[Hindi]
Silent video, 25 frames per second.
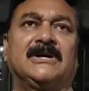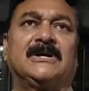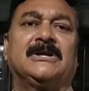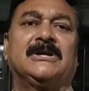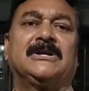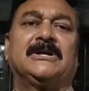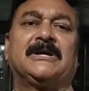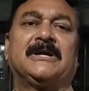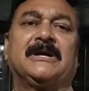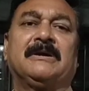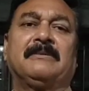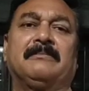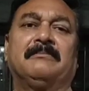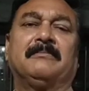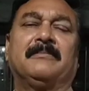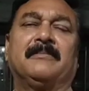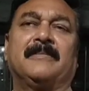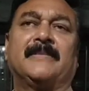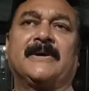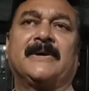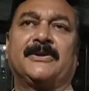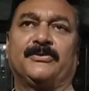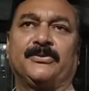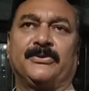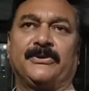देखिए
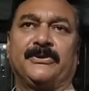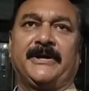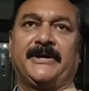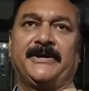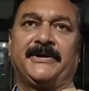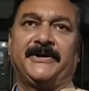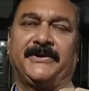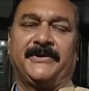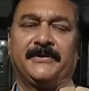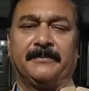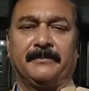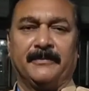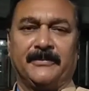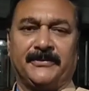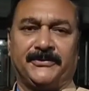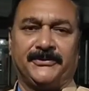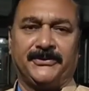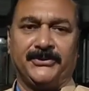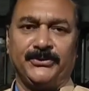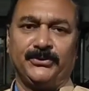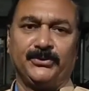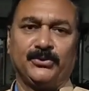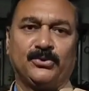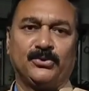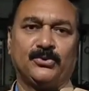मैं तो यही
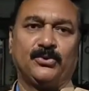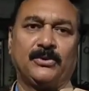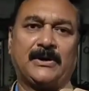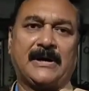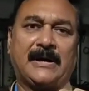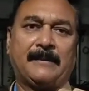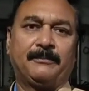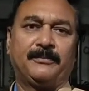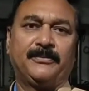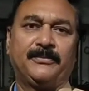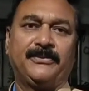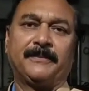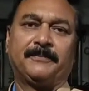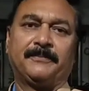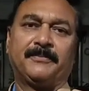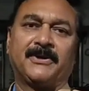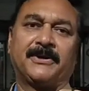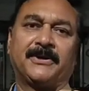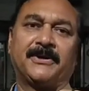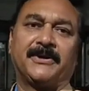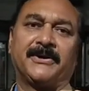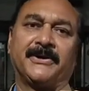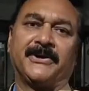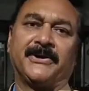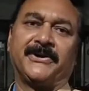चीज़ों को आप जब तक
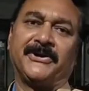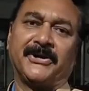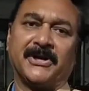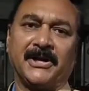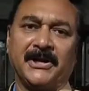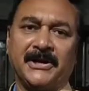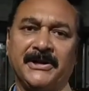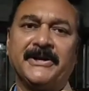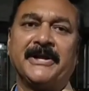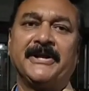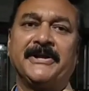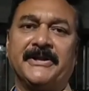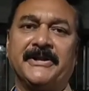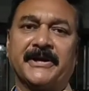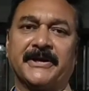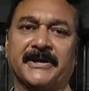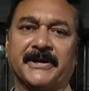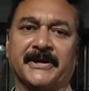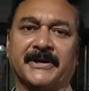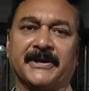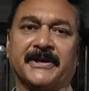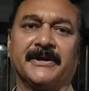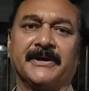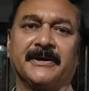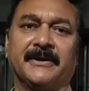क्रिटिकली नहीं
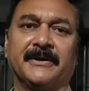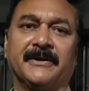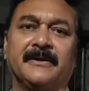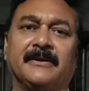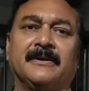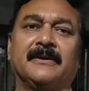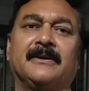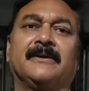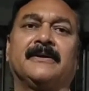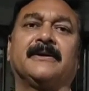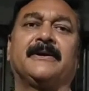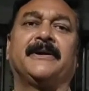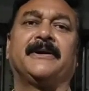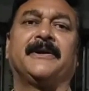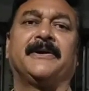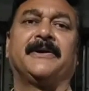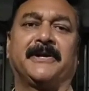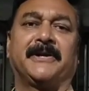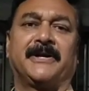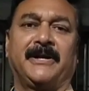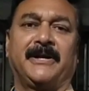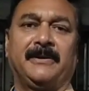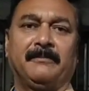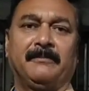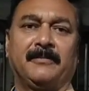देखेंगे
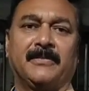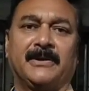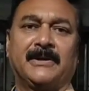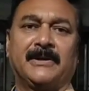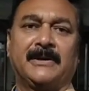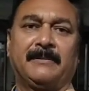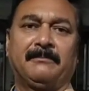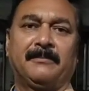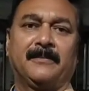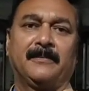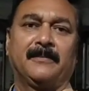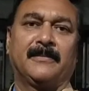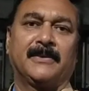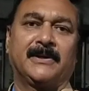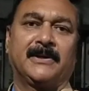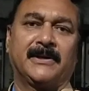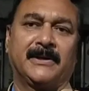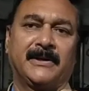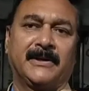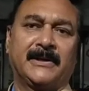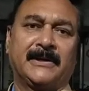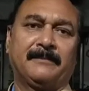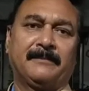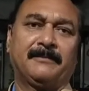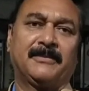क्रिटिकली कम
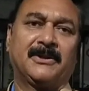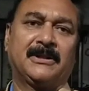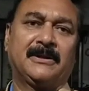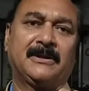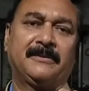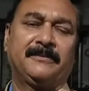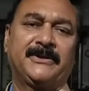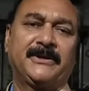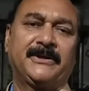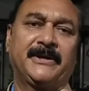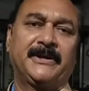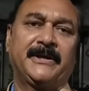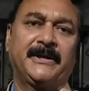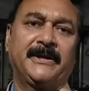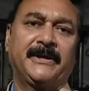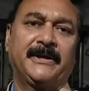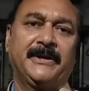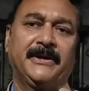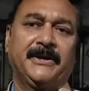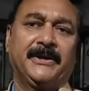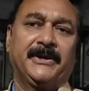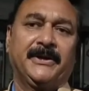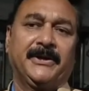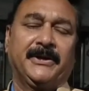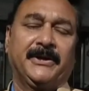करने का मतलब ये है
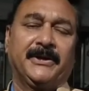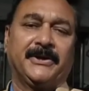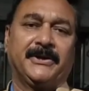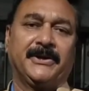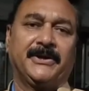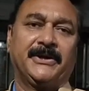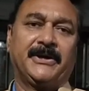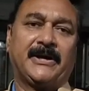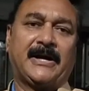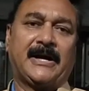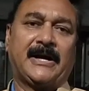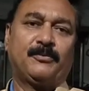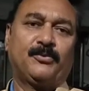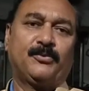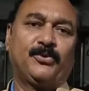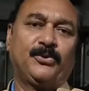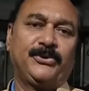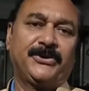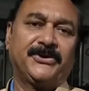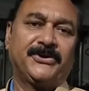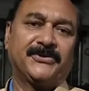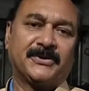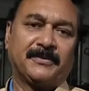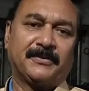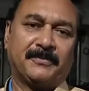कि आपको
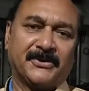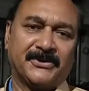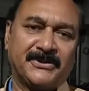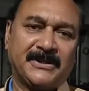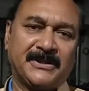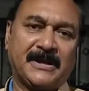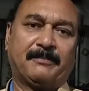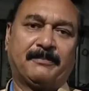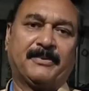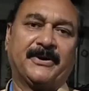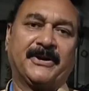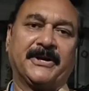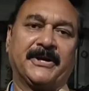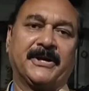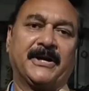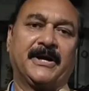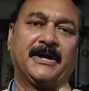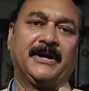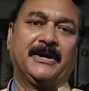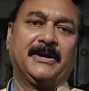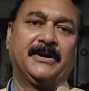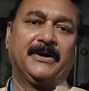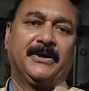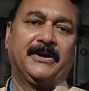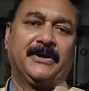ये समझना पड़ेगा
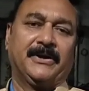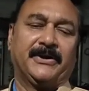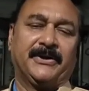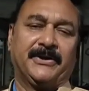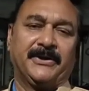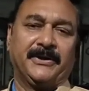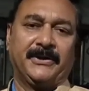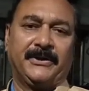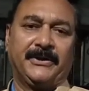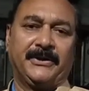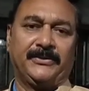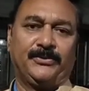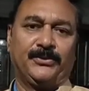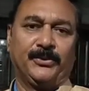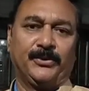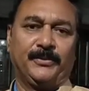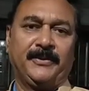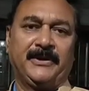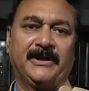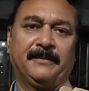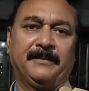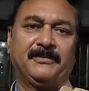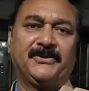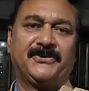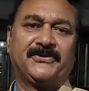कि जो भी
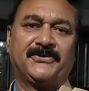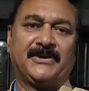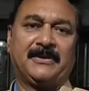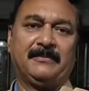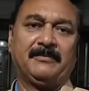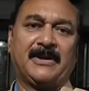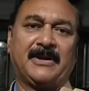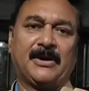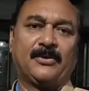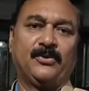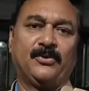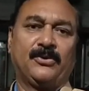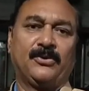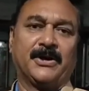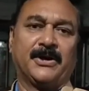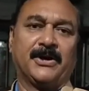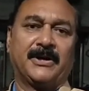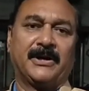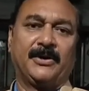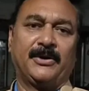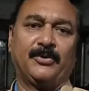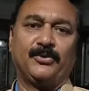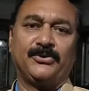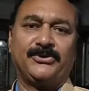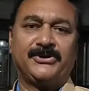हम स्कीम लागू कर रहे
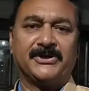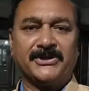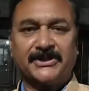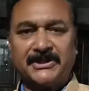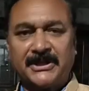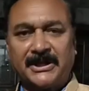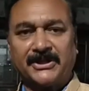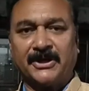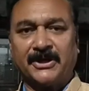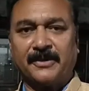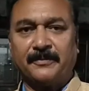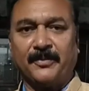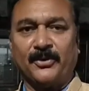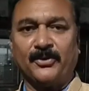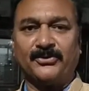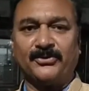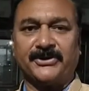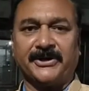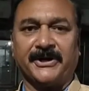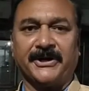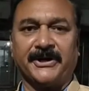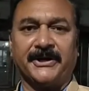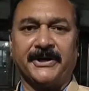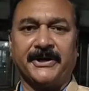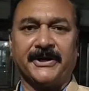हैं वो जनता तक पहुंच
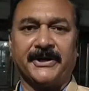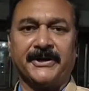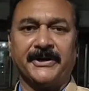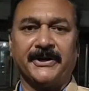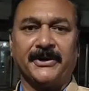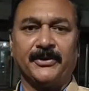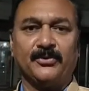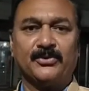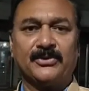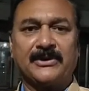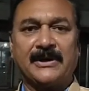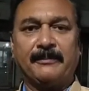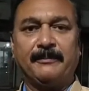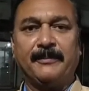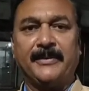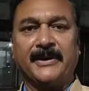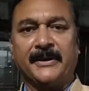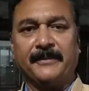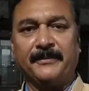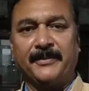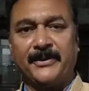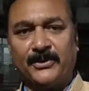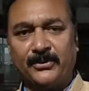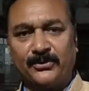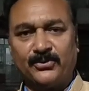रही है कि नहीं उसका
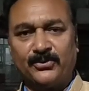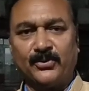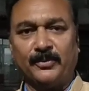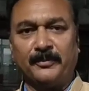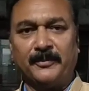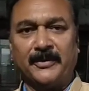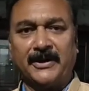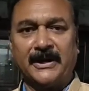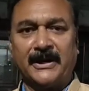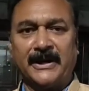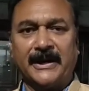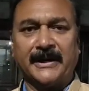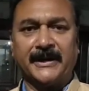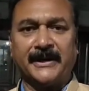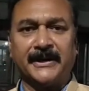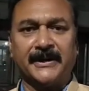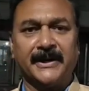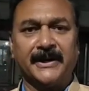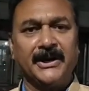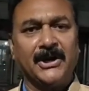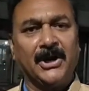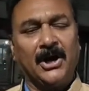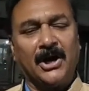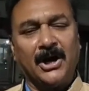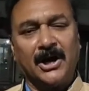बेनिफिट उसको मिल रहा है कि
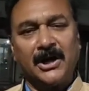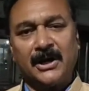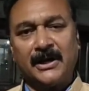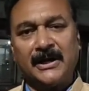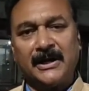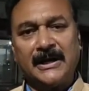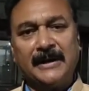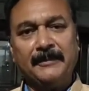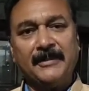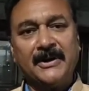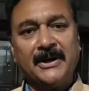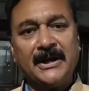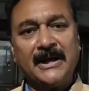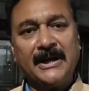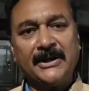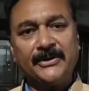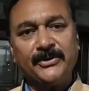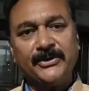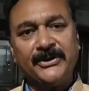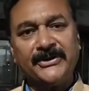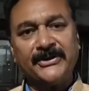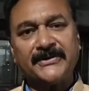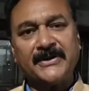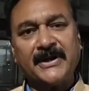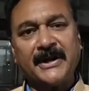नहीं अगर नहीं मिल रहा है तो
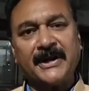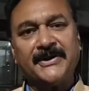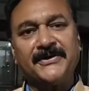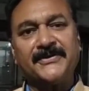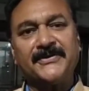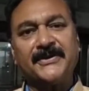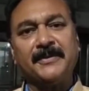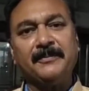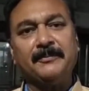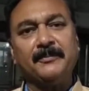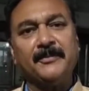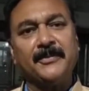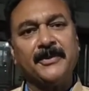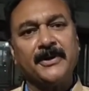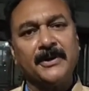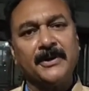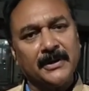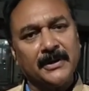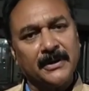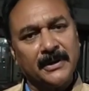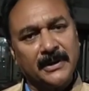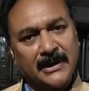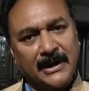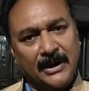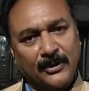ये सारा स्कीम
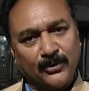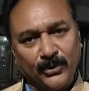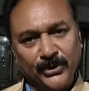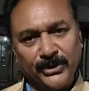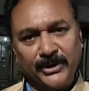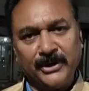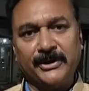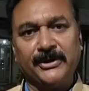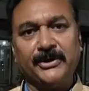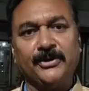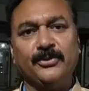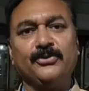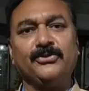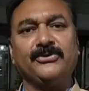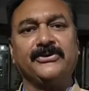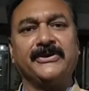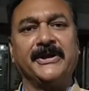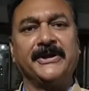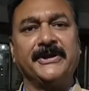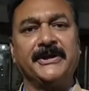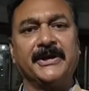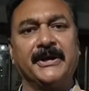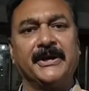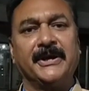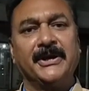का कोई यूज़
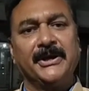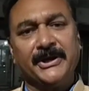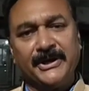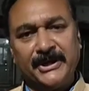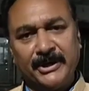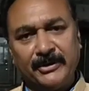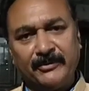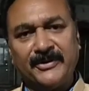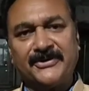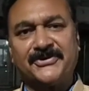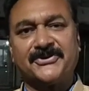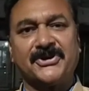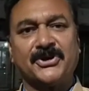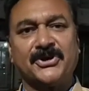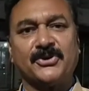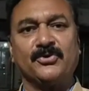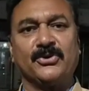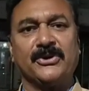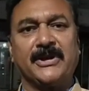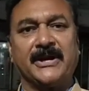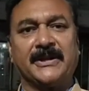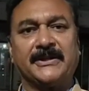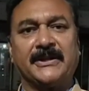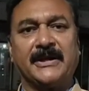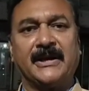नहीं है ये वेस्टेज हो
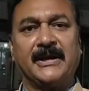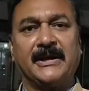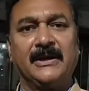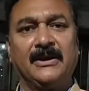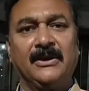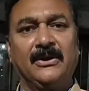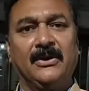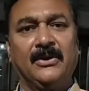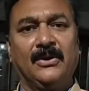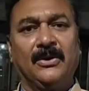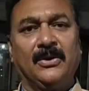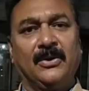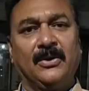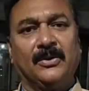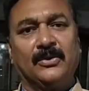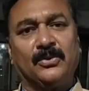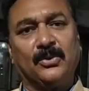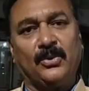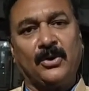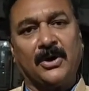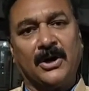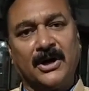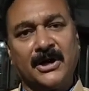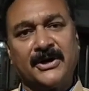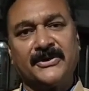जाता है तो
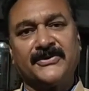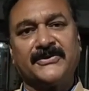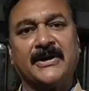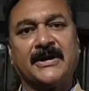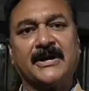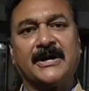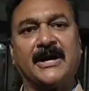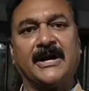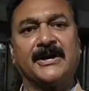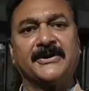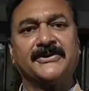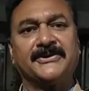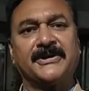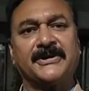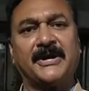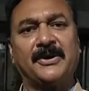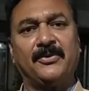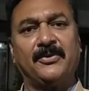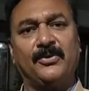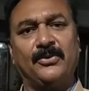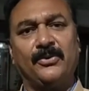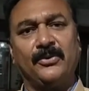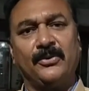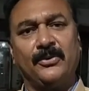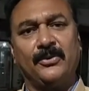हर सरकार चाहे
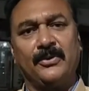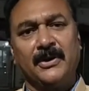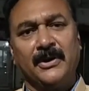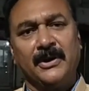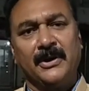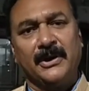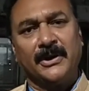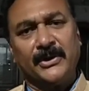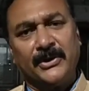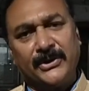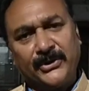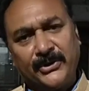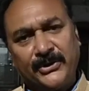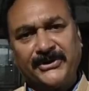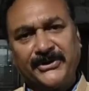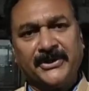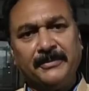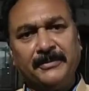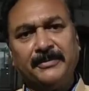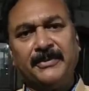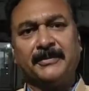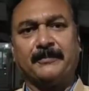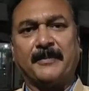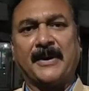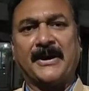वो किसी
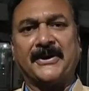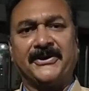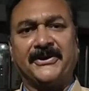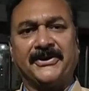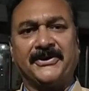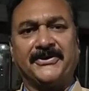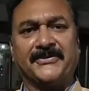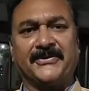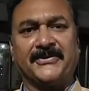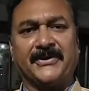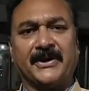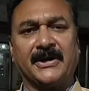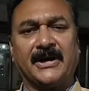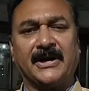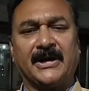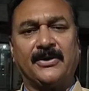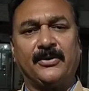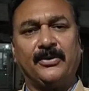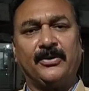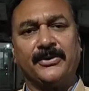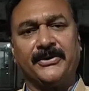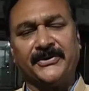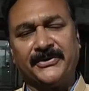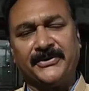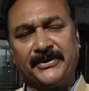भी पार्टी की सरकार हो
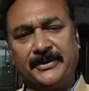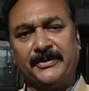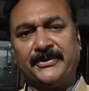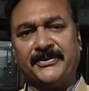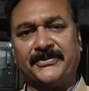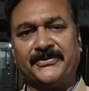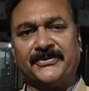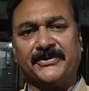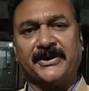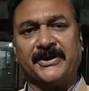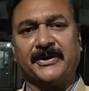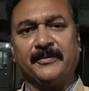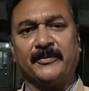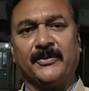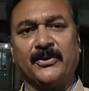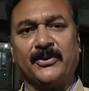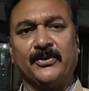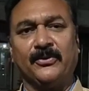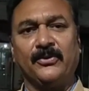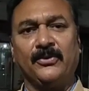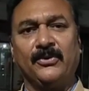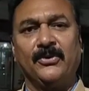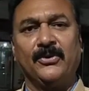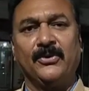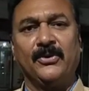किसी भी स्टेट में
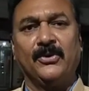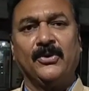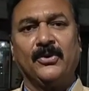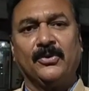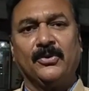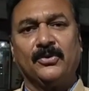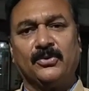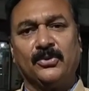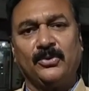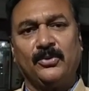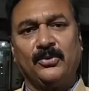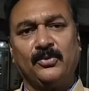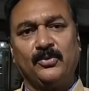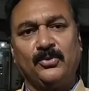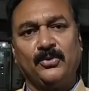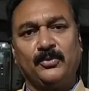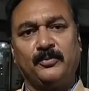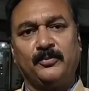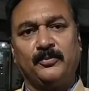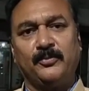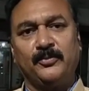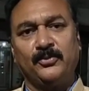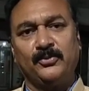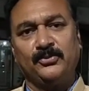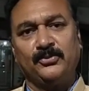हो तो वो
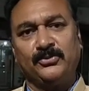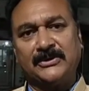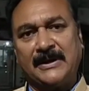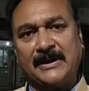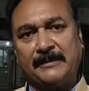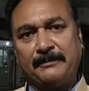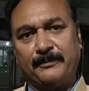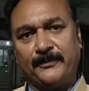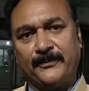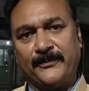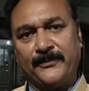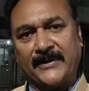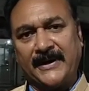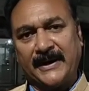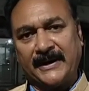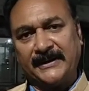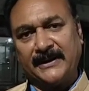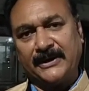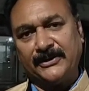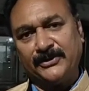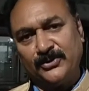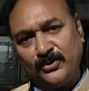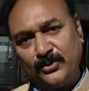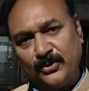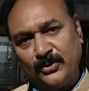उसका फ़ायदा
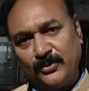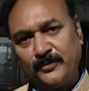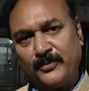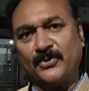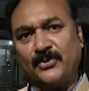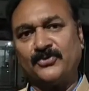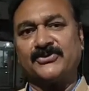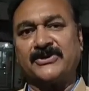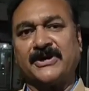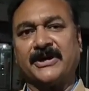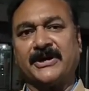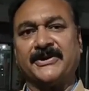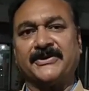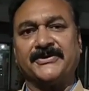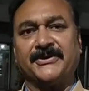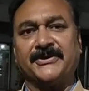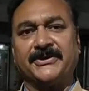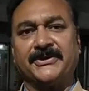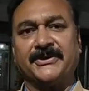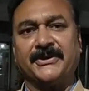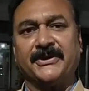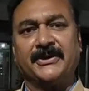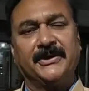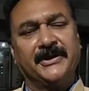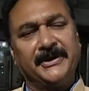ज़रूर पहुंचाना
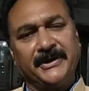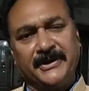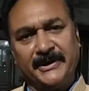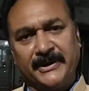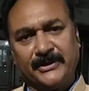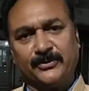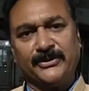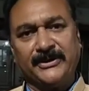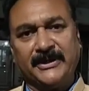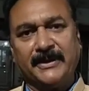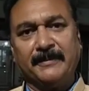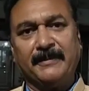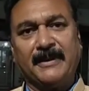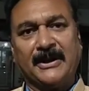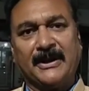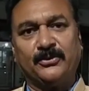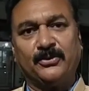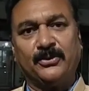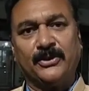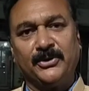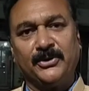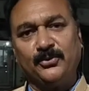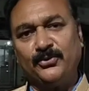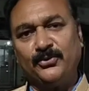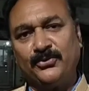चाहिए एक तो ये बात
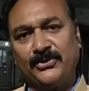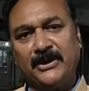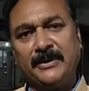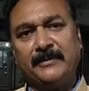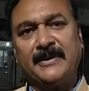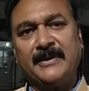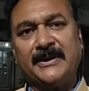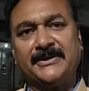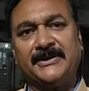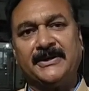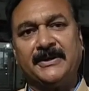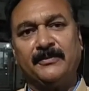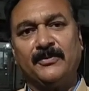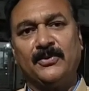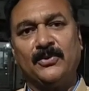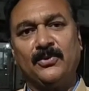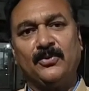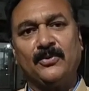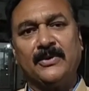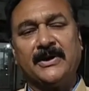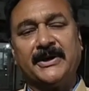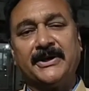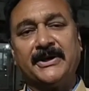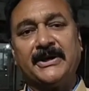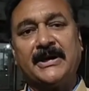होगी दूसरी बात ये
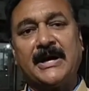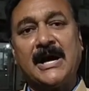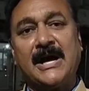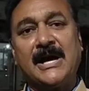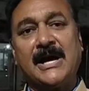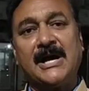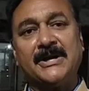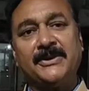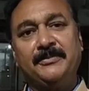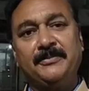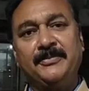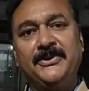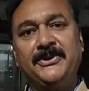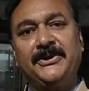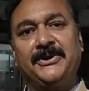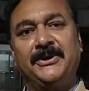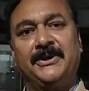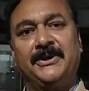बोलूँगा कि आज भी